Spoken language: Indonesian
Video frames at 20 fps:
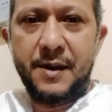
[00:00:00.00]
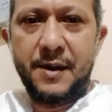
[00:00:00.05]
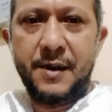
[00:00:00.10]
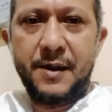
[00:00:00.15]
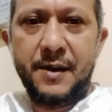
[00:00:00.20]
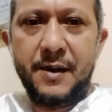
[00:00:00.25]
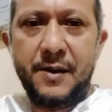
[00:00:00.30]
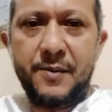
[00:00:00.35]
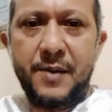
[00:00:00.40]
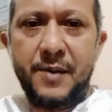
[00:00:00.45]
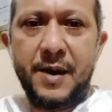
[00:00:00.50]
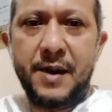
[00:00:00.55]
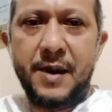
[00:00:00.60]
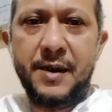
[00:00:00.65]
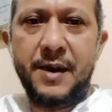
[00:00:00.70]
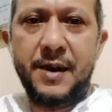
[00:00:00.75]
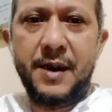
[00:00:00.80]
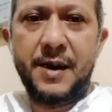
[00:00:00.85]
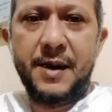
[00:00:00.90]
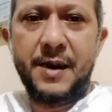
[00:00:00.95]

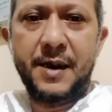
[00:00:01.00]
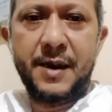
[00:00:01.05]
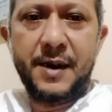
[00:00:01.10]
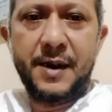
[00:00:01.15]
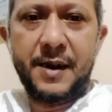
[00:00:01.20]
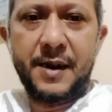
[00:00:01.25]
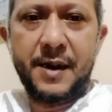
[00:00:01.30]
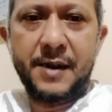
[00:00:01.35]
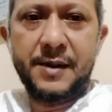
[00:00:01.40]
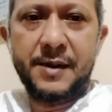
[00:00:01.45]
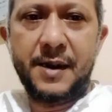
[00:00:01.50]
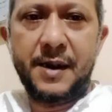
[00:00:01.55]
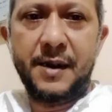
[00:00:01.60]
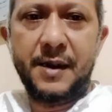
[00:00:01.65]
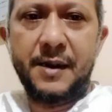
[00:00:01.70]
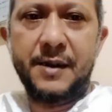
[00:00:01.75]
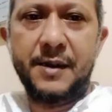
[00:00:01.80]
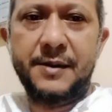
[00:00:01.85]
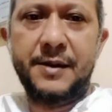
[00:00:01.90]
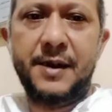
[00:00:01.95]
Misalnya apabila
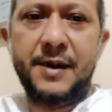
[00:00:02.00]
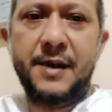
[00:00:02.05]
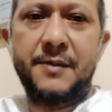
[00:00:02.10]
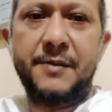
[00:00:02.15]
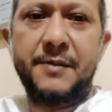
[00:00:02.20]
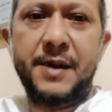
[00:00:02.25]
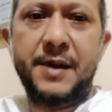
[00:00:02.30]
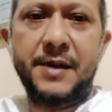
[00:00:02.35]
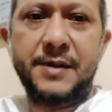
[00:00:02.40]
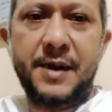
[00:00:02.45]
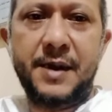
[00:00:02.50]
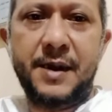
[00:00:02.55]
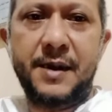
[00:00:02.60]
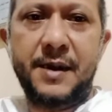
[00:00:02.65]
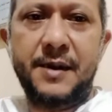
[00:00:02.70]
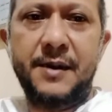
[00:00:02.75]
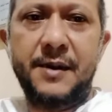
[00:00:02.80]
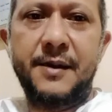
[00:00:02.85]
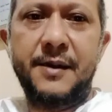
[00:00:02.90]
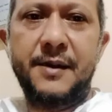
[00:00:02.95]
kita
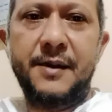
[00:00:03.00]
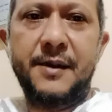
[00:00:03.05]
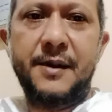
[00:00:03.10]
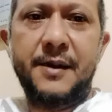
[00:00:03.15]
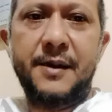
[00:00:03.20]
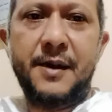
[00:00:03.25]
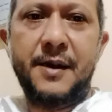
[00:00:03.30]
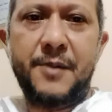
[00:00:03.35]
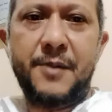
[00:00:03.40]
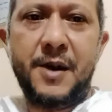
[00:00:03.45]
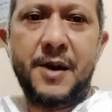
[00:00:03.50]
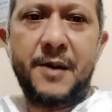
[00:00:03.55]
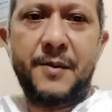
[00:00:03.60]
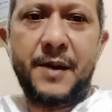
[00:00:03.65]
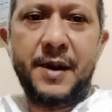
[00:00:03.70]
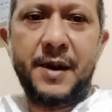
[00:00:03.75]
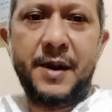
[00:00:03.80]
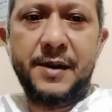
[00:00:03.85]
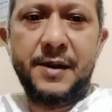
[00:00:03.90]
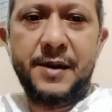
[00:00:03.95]
buka dagangan
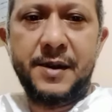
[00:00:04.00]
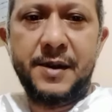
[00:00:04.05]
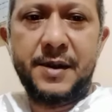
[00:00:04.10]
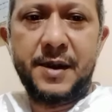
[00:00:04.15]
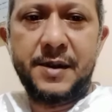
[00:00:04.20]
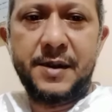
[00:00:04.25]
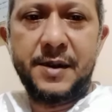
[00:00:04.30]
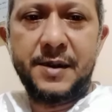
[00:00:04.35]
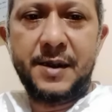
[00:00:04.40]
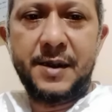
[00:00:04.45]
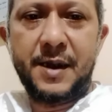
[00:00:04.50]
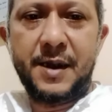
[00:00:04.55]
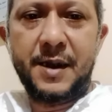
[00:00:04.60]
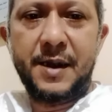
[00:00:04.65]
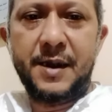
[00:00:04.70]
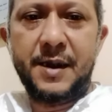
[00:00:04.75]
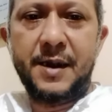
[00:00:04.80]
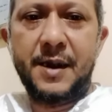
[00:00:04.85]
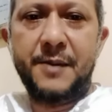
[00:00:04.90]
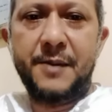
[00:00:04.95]
es
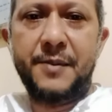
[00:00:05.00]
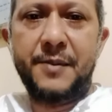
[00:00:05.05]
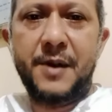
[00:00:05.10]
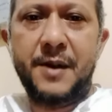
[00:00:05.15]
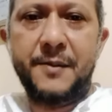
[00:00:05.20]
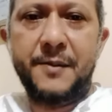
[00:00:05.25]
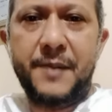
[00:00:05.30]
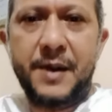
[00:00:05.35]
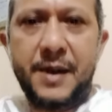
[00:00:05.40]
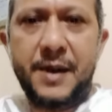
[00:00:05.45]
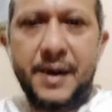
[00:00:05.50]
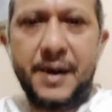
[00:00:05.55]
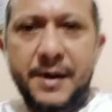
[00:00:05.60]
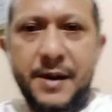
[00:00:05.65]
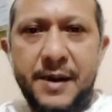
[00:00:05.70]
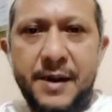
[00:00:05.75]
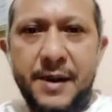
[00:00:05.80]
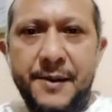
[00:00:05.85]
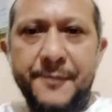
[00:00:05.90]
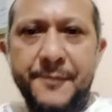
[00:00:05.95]
Dagangan
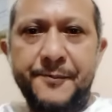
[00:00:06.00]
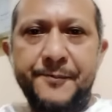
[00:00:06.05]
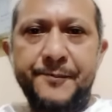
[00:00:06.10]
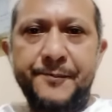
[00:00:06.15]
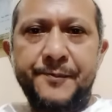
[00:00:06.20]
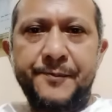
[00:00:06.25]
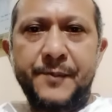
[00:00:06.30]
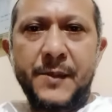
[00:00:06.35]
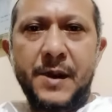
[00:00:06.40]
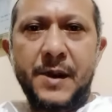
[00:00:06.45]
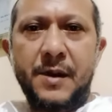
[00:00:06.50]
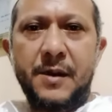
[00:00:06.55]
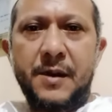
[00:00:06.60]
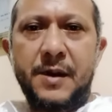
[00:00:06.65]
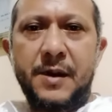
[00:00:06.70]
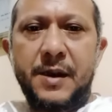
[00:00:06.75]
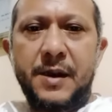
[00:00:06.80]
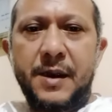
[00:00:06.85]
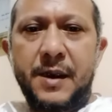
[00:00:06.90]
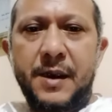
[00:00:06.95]
es kan
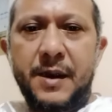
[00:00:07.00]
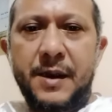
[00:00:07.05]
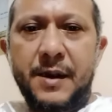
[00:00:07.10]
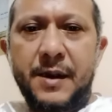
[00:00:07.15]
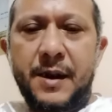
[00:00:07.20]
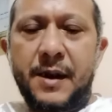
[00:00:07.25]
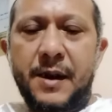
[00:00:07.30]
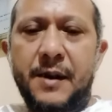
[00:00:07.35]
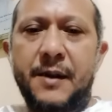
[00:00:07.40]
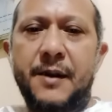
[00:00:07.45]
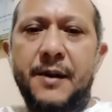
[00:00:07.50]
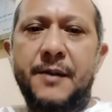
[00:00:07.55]
biasanya orang